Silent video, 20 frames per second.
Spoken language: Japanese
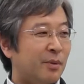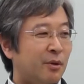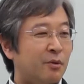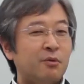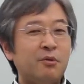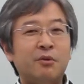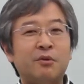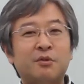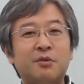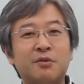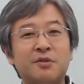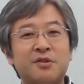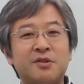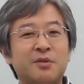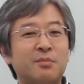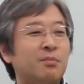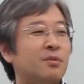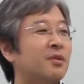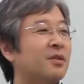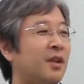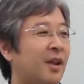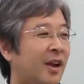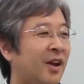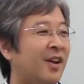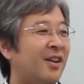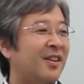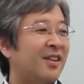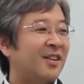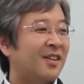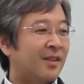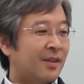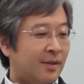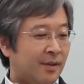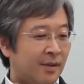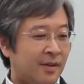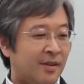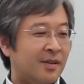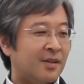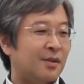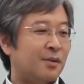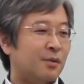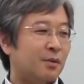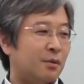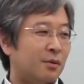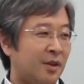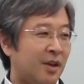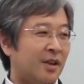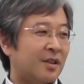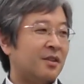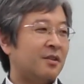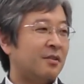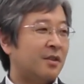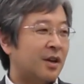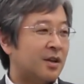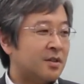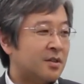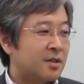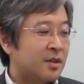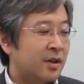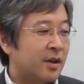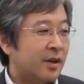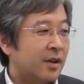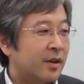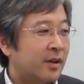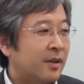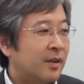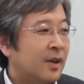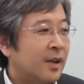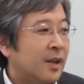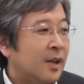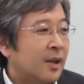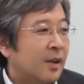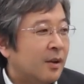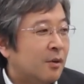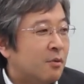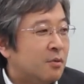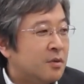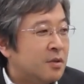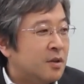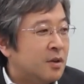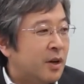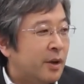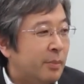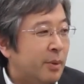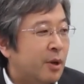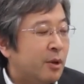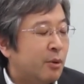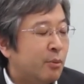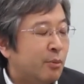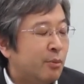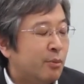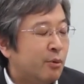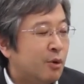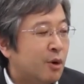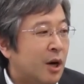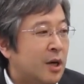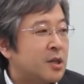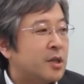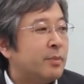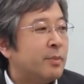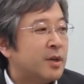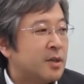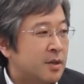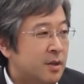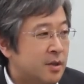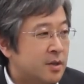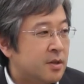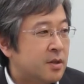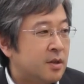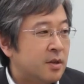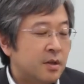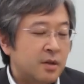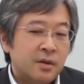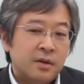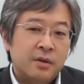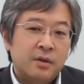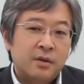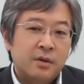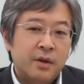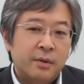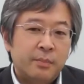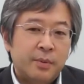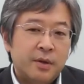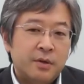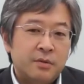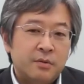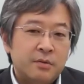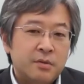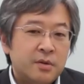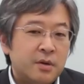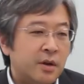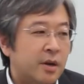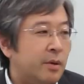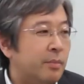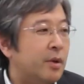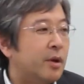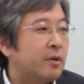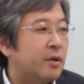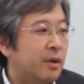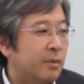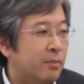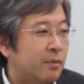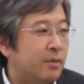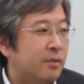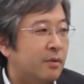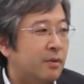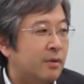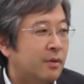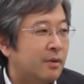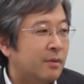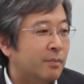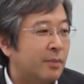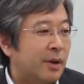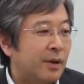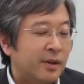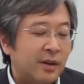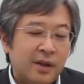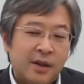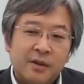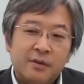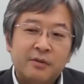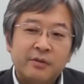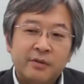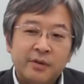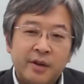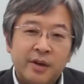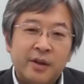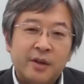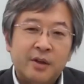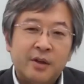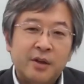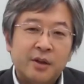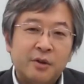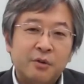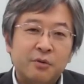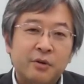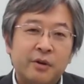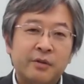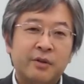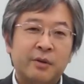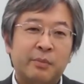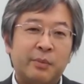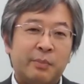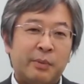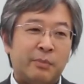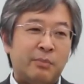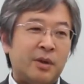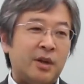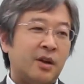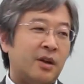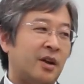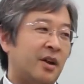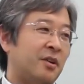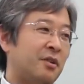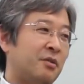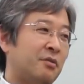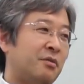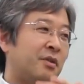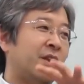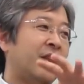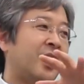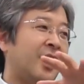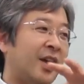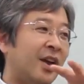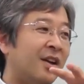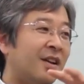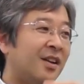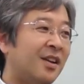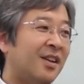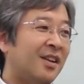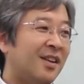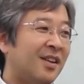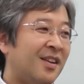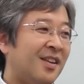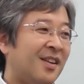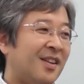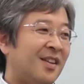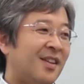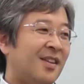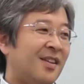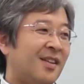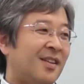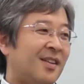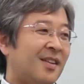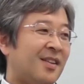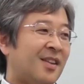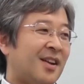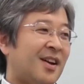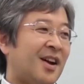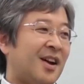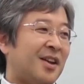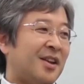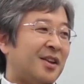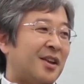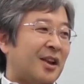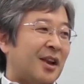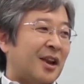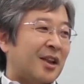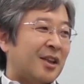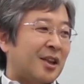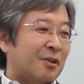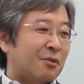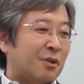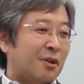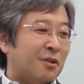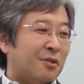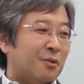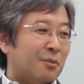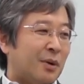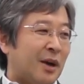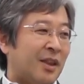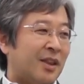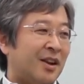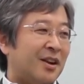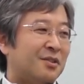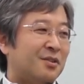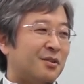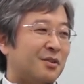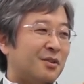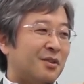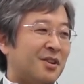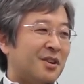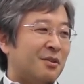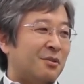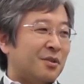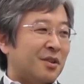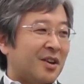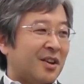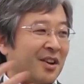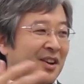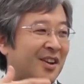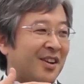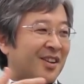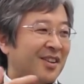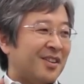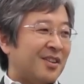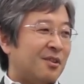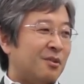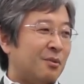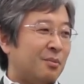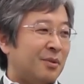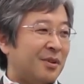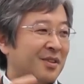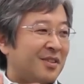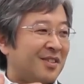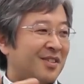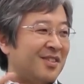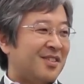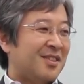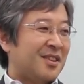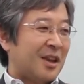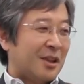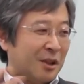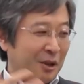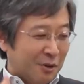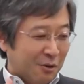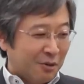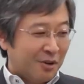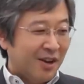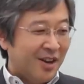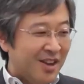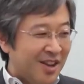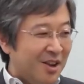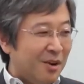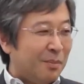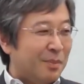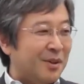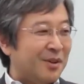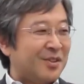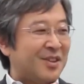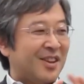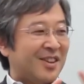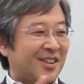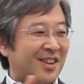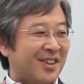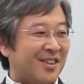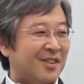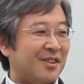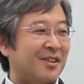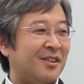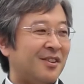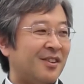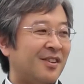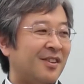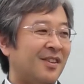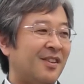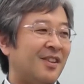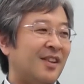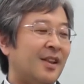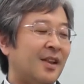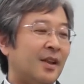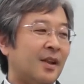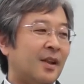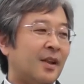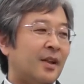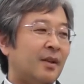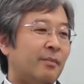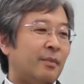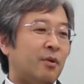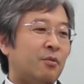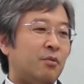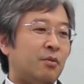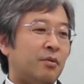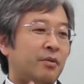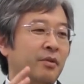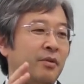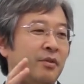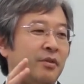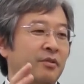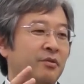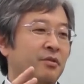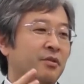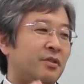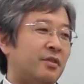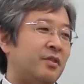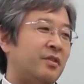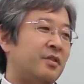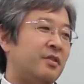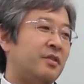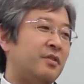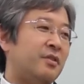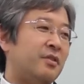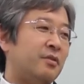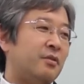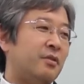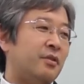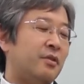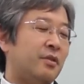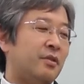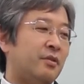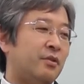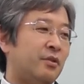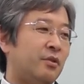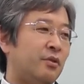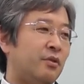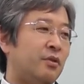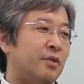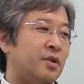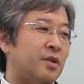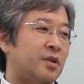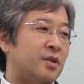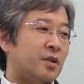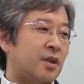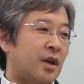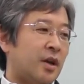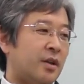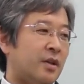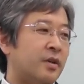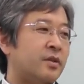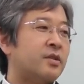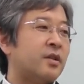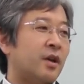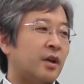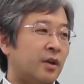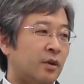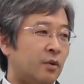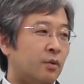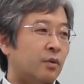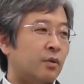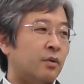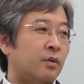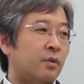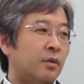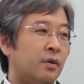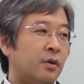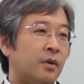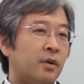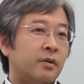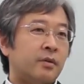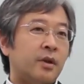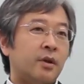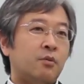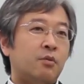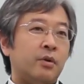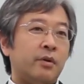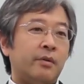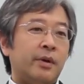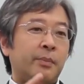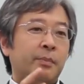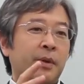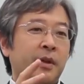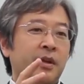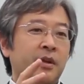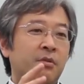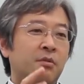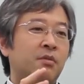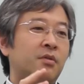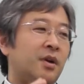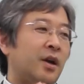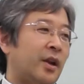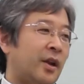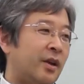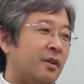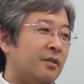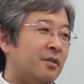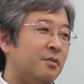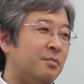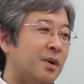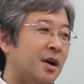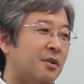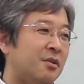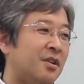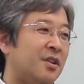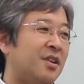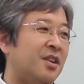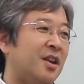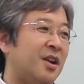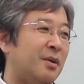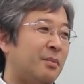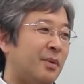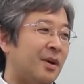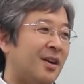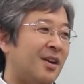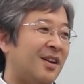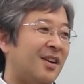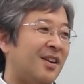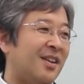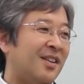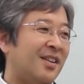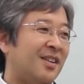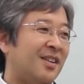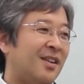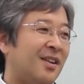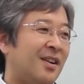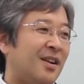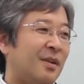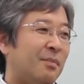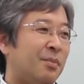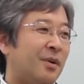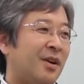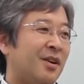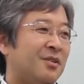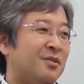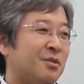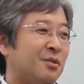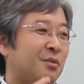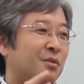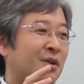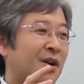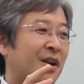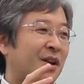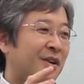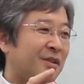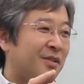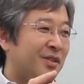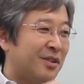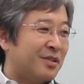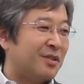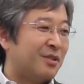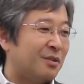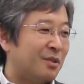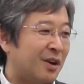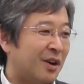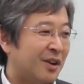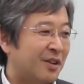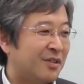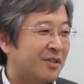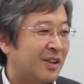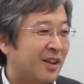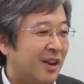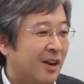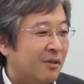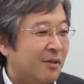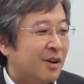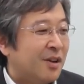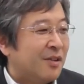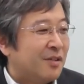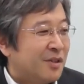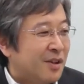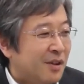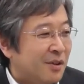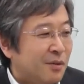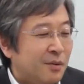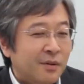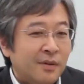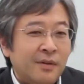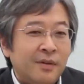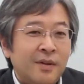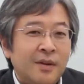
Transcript: よく言うと自信持ってね、こうだっていう感じで、個人レベルで動かしてましたし、やっぱり組織レベルでも、なんていうんですかね、言い方よくないですけど、民間より上でね、会議だなんだとかっていうのを必ず基本的には呼び寄せてっていう、こういう非常に強い時代でしたけど、で、これはやっぱり日本がね、うまくいってれば、やっぱり役所のおかげです、政治のおかげですってなるわけですけど、